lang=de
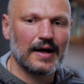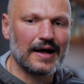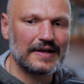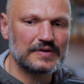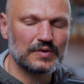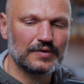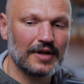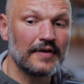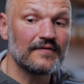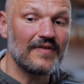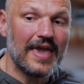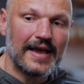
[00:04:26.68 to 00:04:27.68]
Also
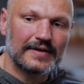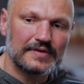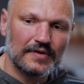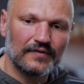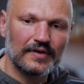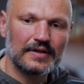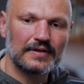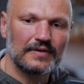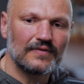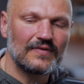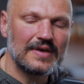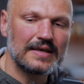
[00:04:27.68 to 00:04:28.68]
einen Weg zu
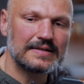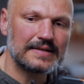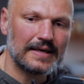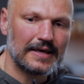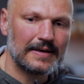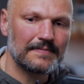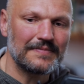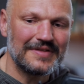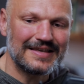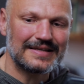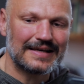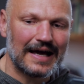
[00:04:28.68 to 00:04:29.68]
finden, wie es eben
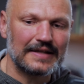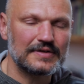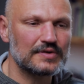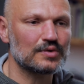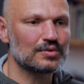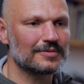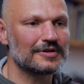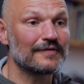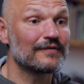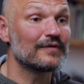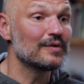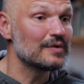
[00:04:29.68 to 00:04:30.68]
nicht ganz so über die
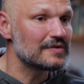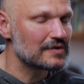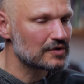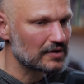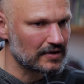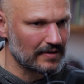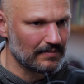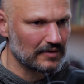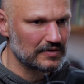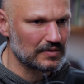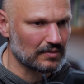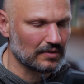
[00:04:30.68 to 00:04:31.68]
physische
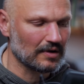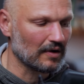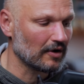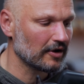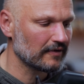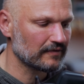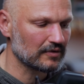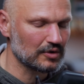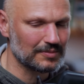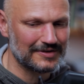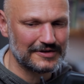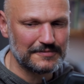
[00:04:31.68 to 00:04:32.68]
Dimension läuft und
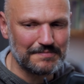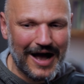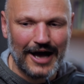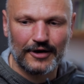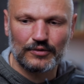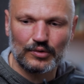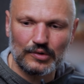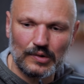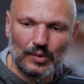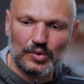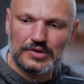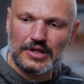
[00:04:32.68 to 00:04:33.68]
über das Machen und
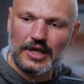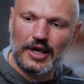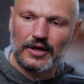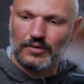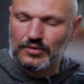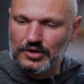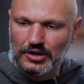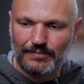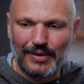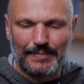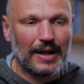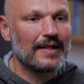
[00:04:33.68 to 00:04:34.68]
Loslegen und hier.
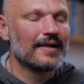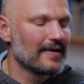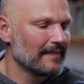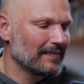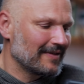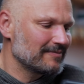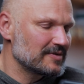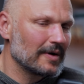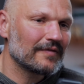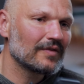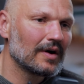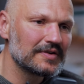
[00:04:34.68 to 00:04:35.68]
Im
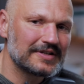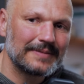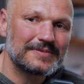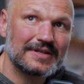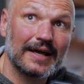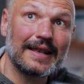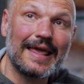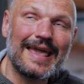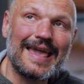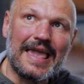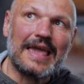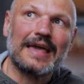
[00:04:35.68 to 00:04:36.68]
zwölften Haus gibt es keine
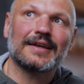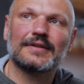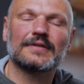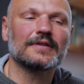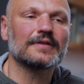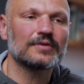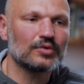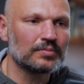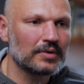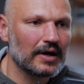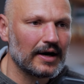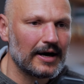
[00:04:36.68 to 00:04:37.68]
Erde, die ich
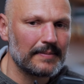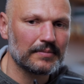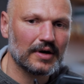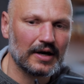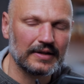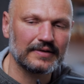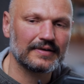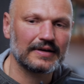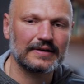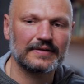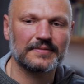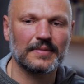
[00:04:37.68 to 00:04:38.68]
umgraben kann, sage ich jetzt